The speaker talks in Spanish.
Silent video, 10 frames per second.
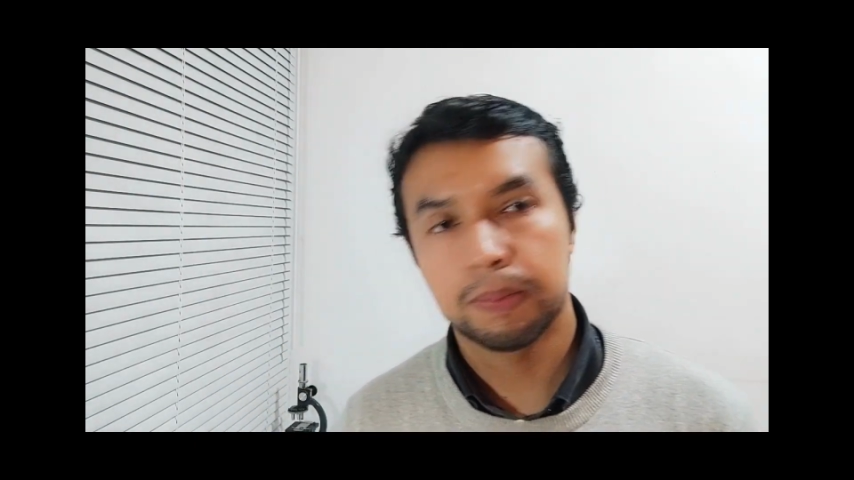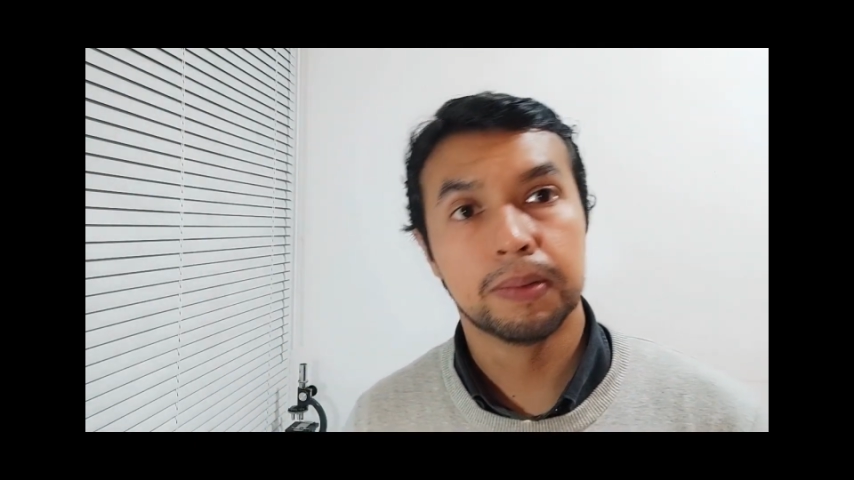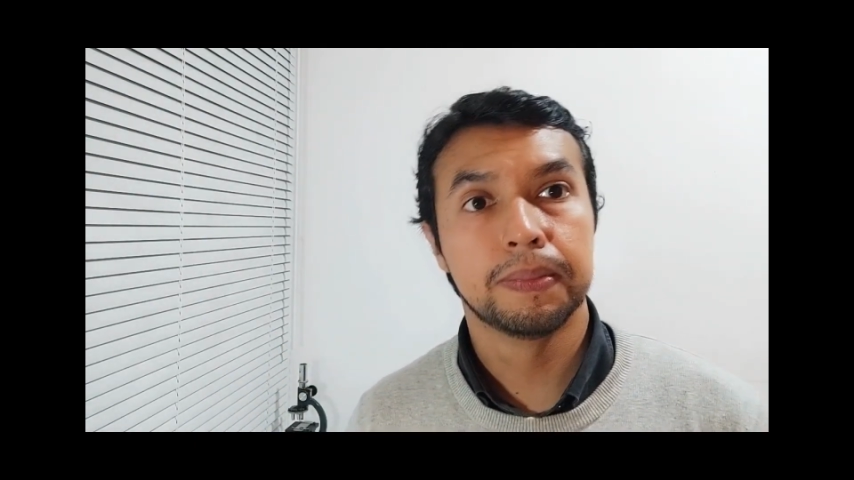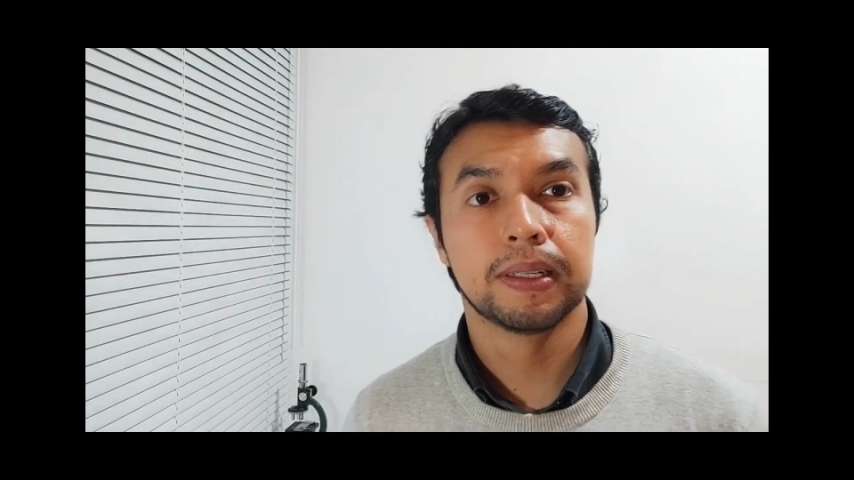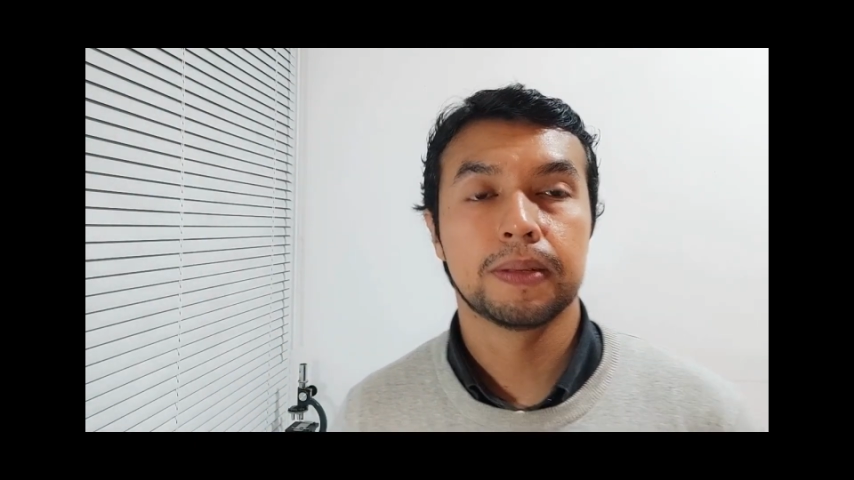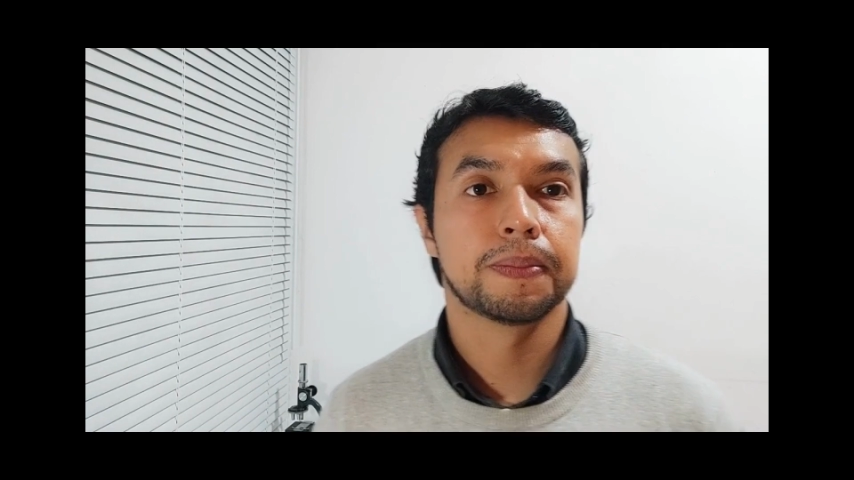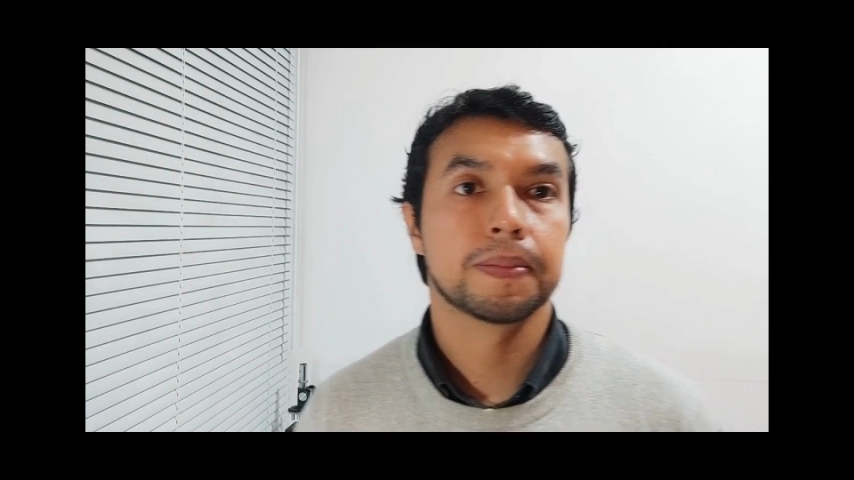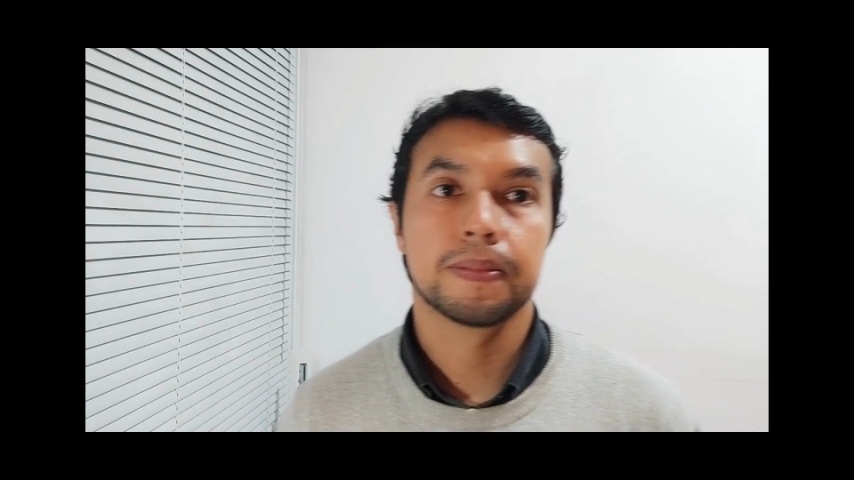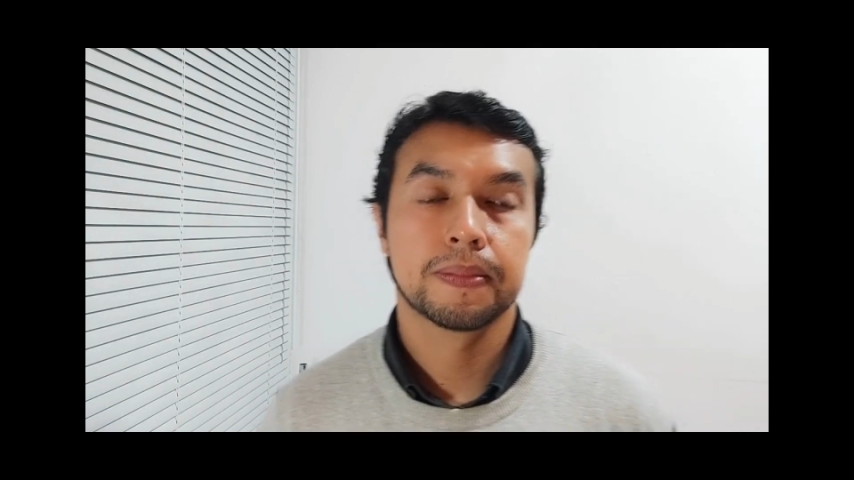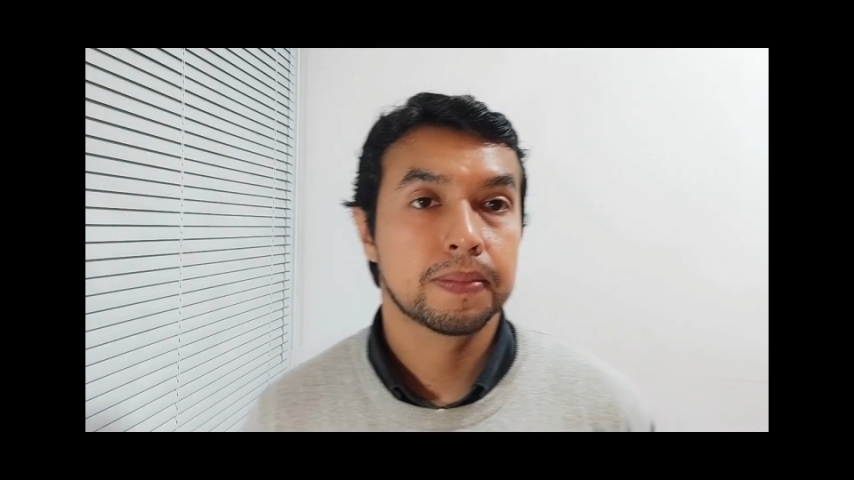Popper.
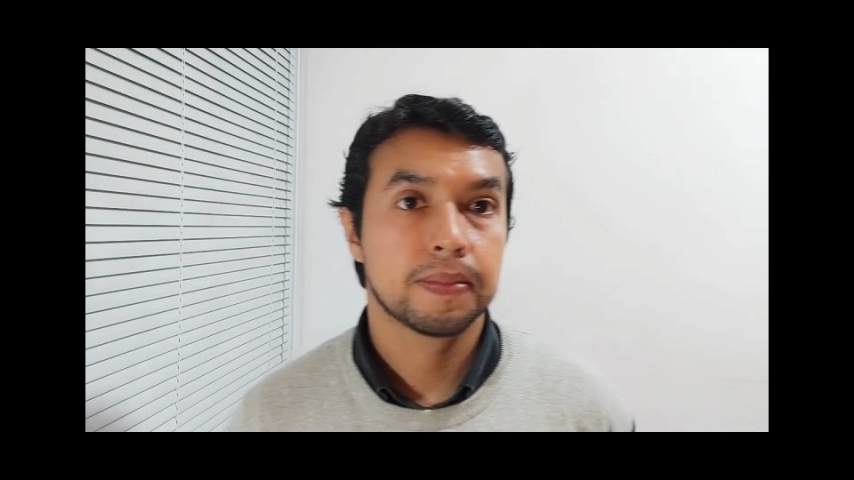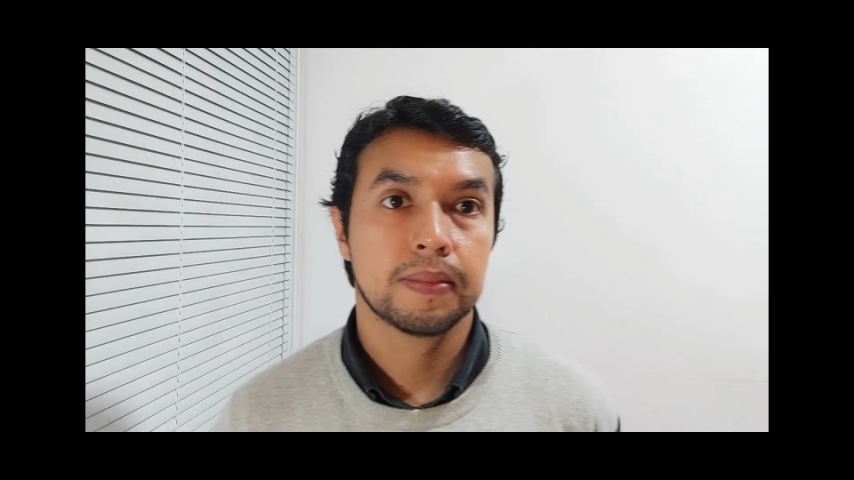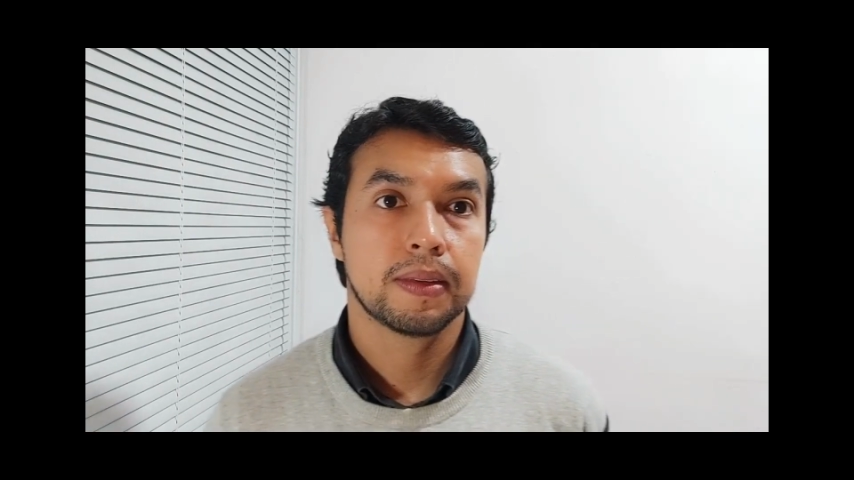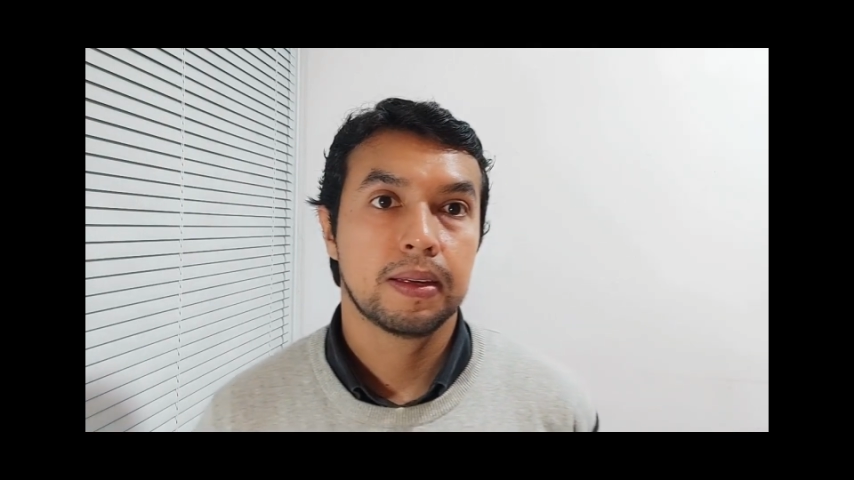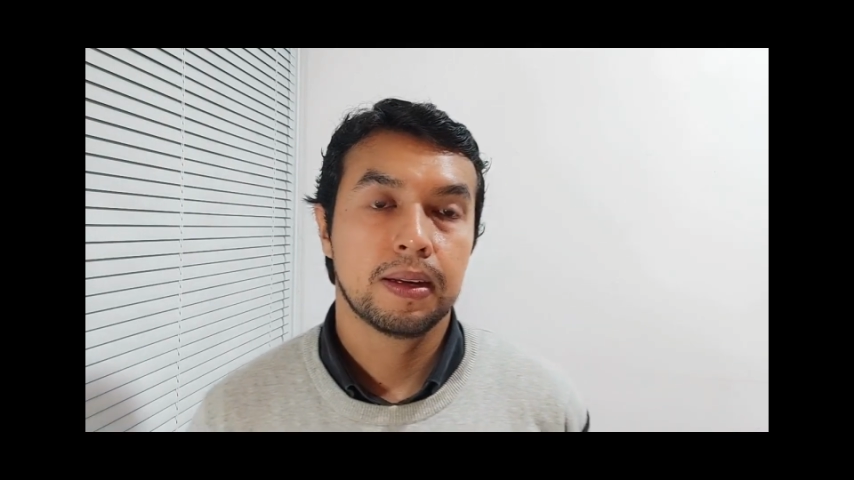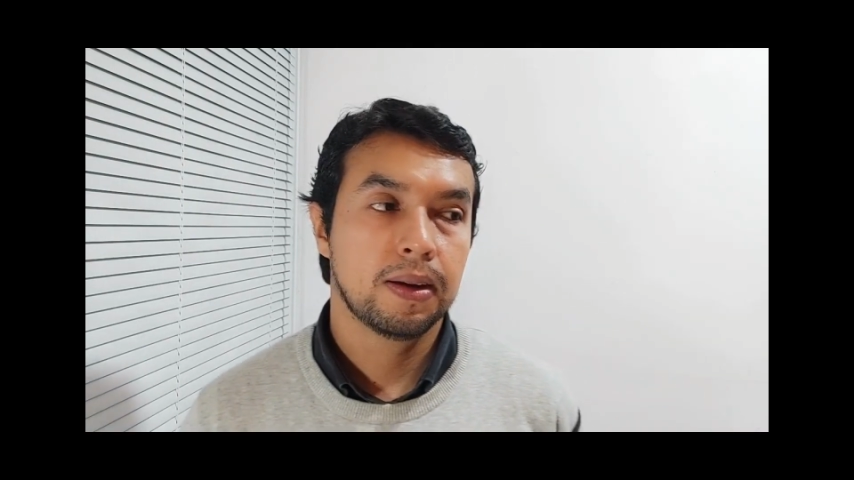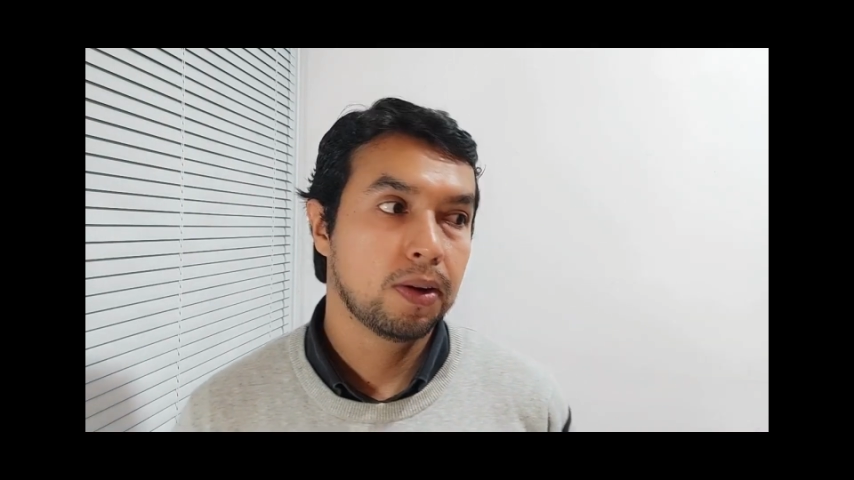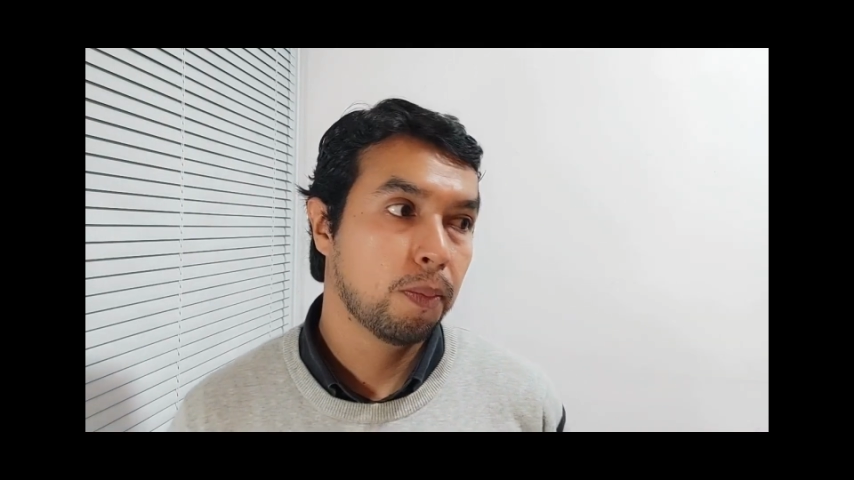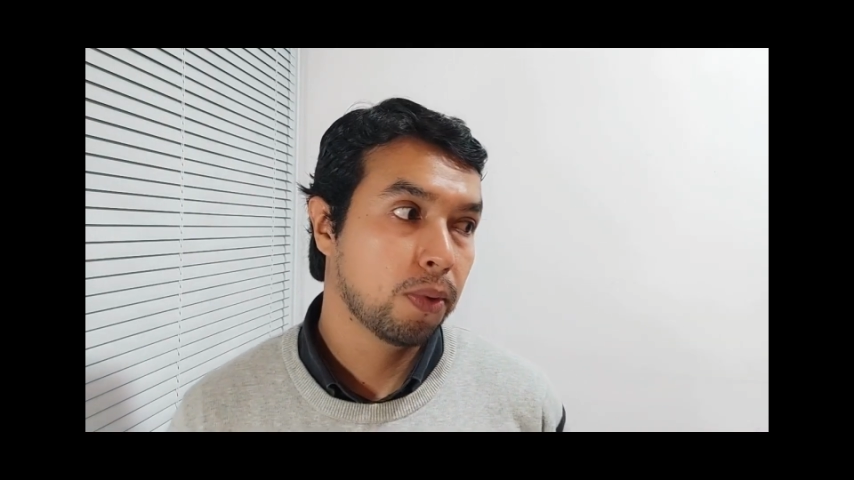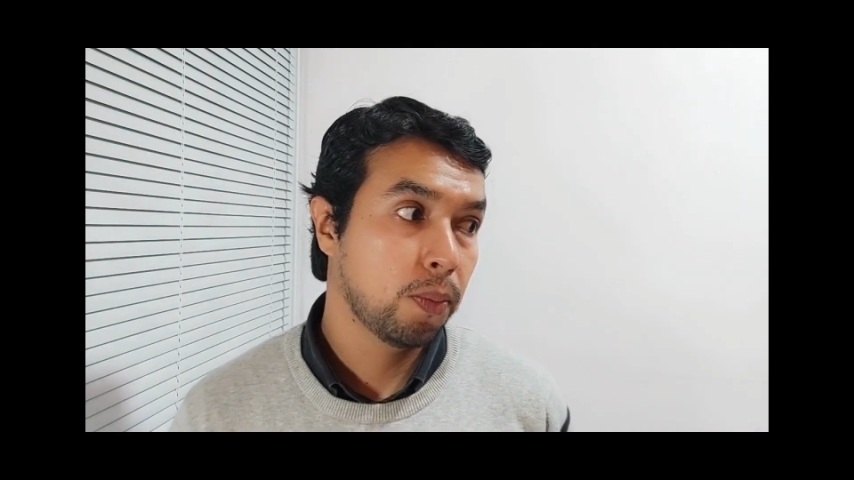Lo